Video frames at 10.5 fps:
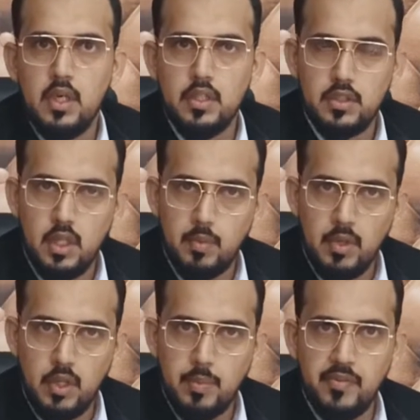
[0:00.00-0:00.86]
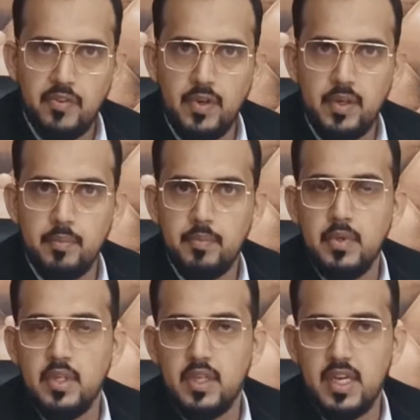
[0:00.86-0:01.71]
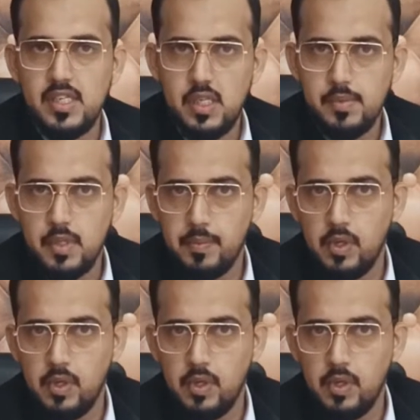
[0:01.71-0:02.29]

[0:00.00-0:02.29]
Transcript: अल्लाम एवरीवन कैसे आप सभी